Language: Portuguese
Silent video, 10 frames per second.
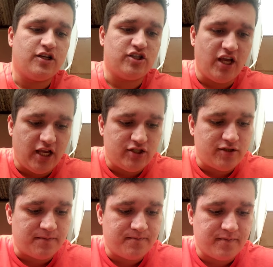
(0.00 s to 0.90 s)

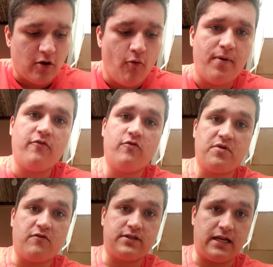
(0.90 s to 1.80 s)
Gente, o
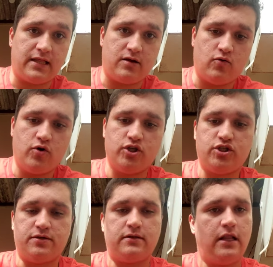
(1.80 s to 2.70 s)
perfume que eu vou trazer hoje